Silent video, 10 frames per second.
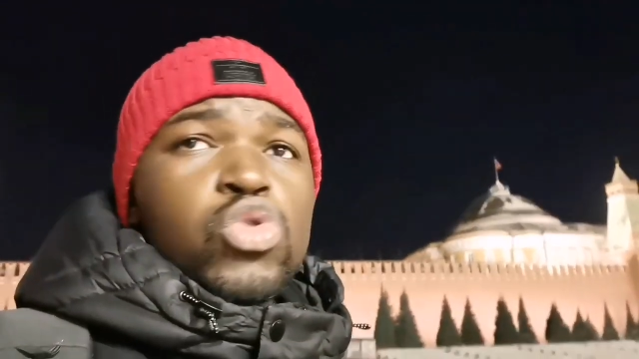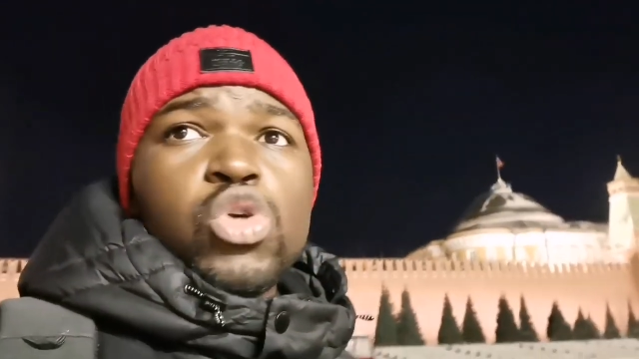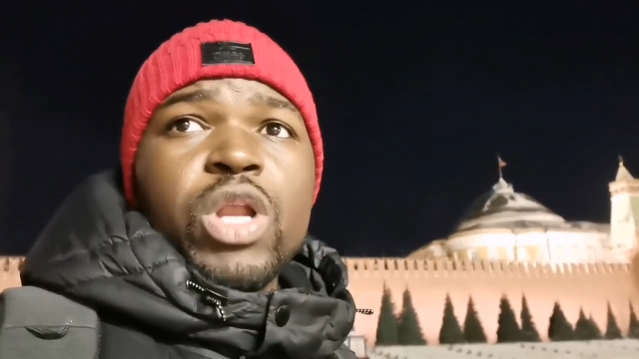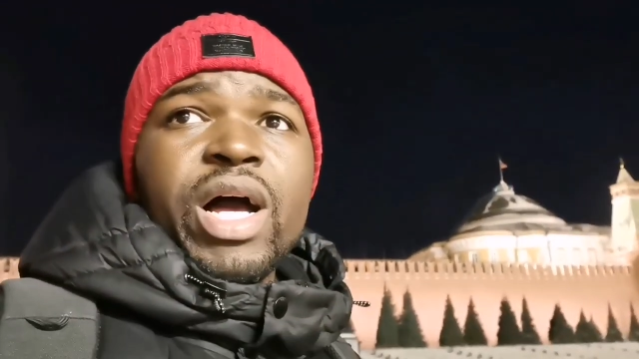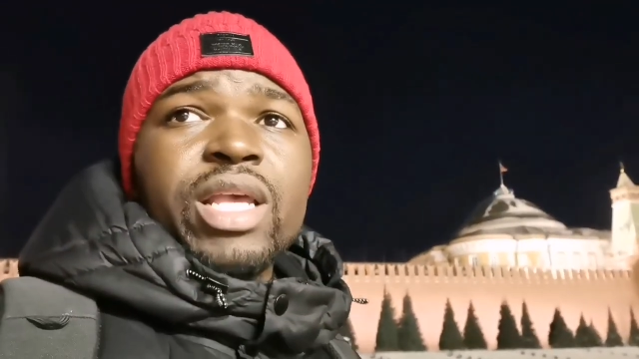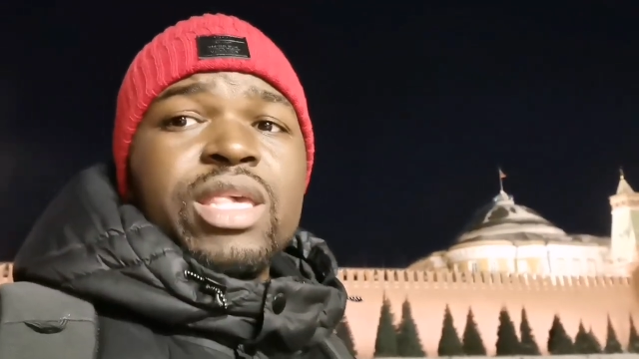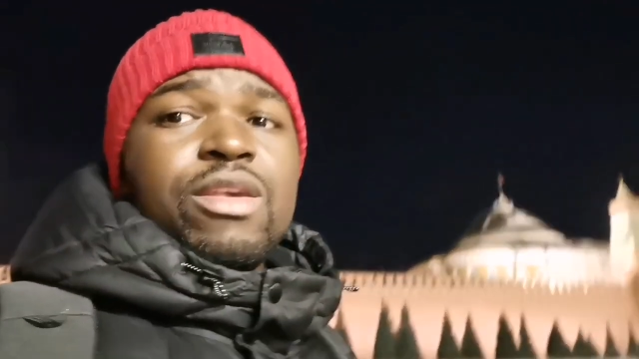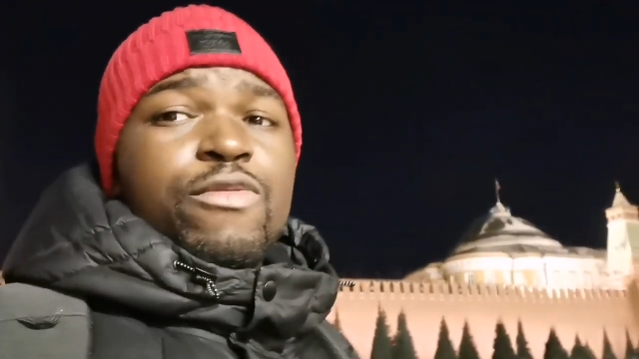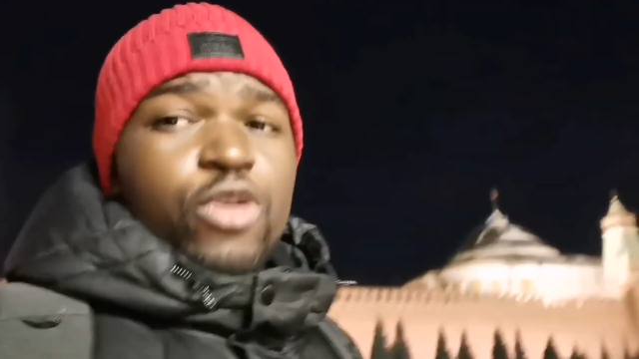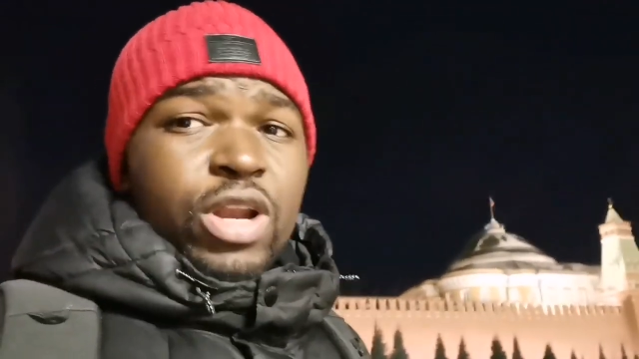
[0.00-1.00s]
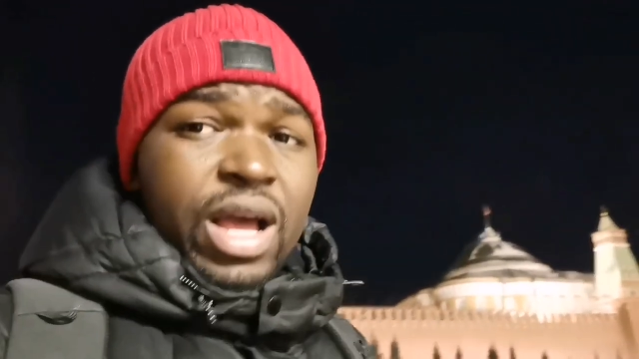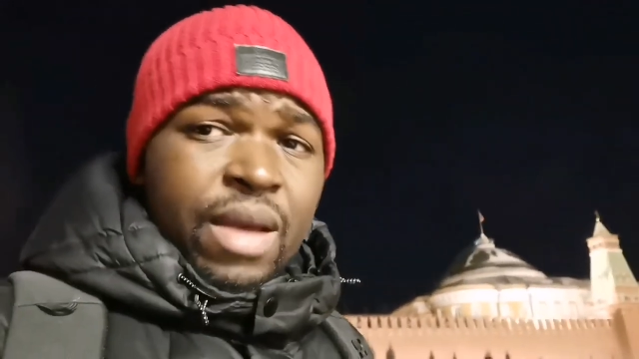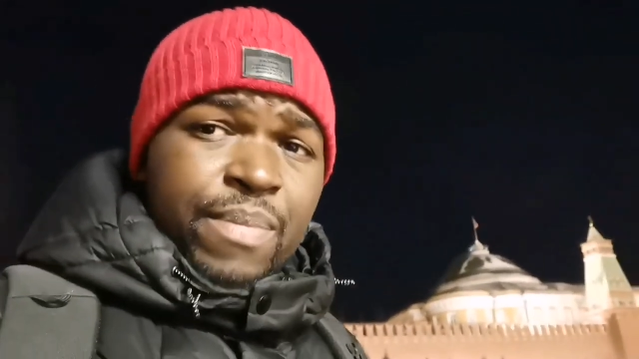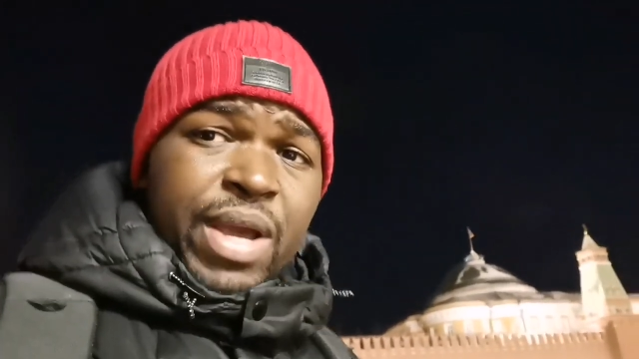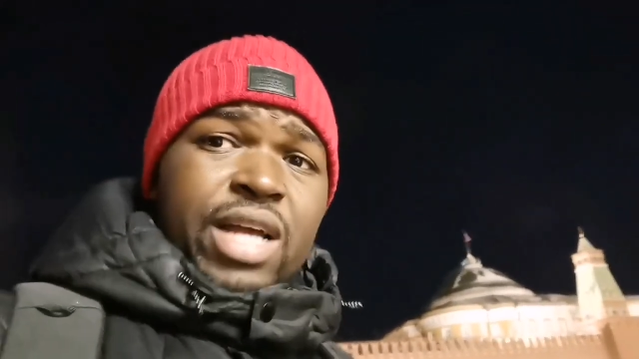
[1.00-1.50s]
tous ceux-là qui veulent
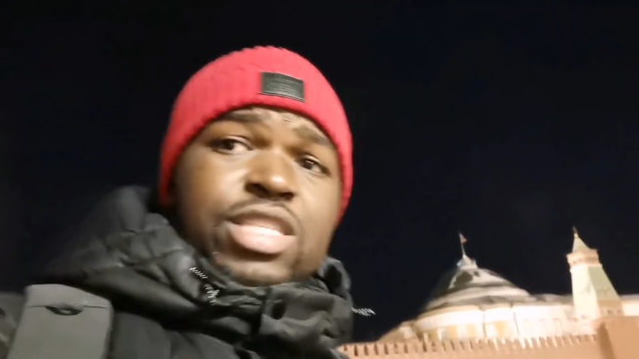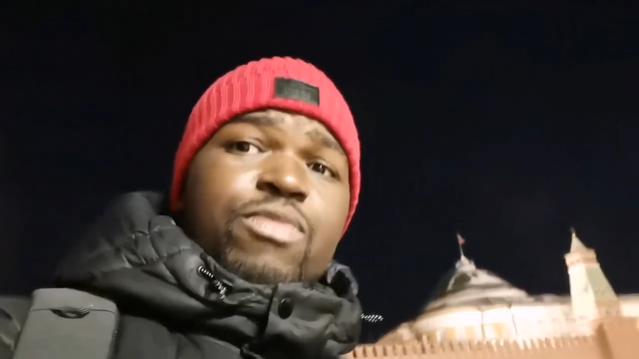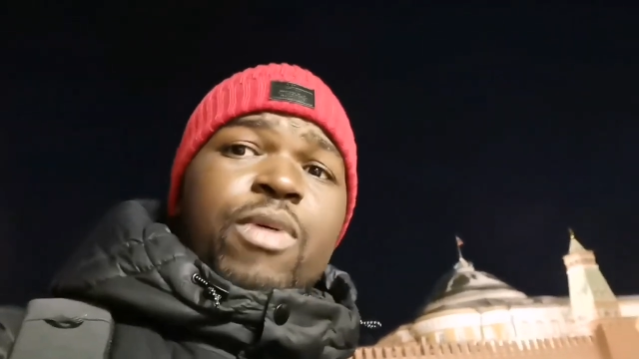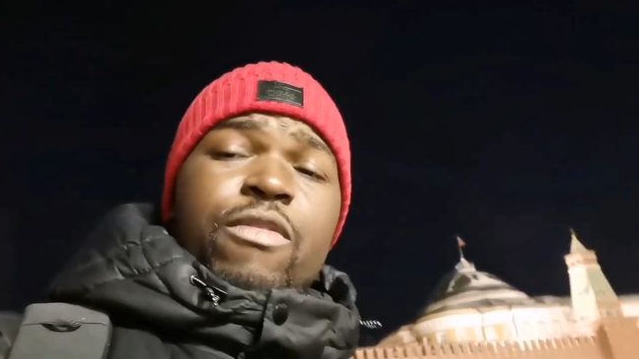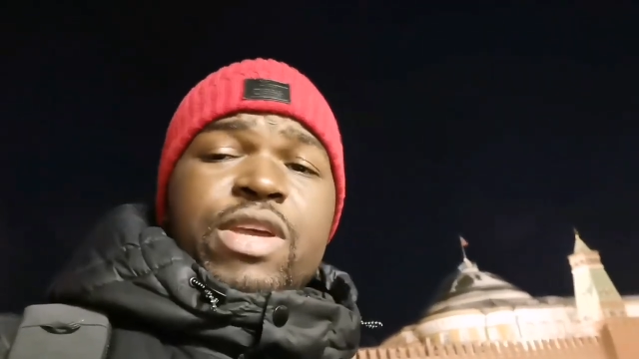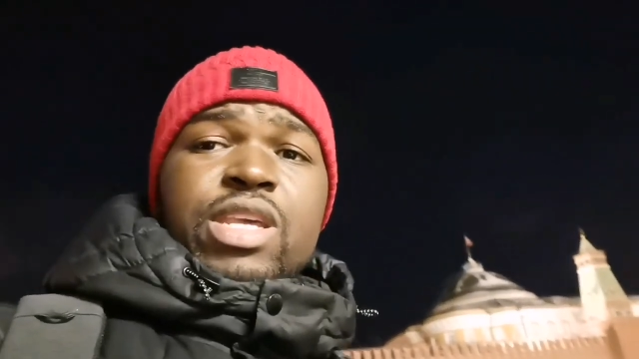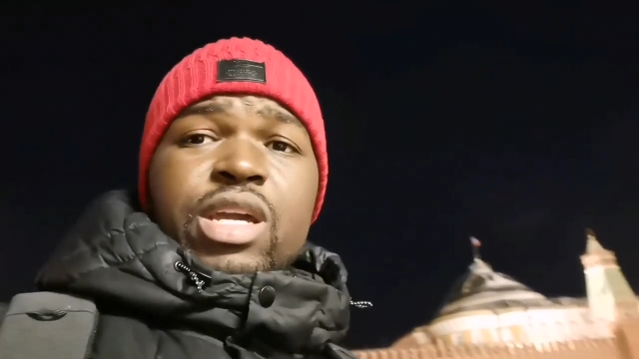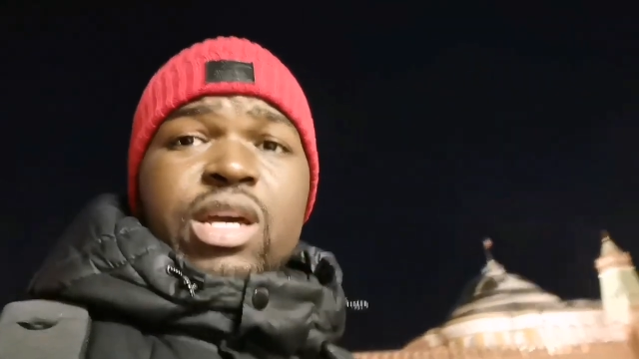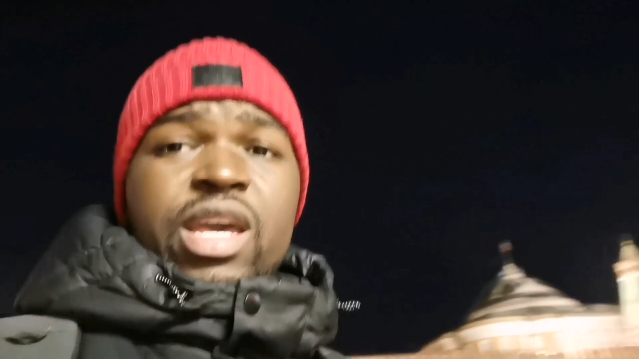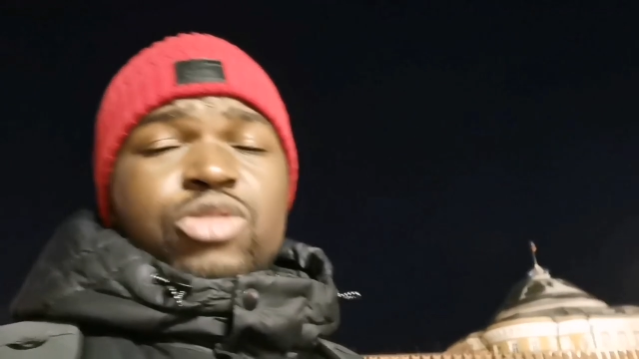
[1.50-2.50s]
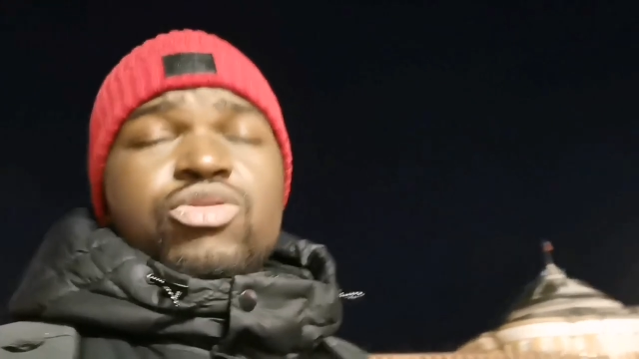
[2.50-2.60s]
impérativement venir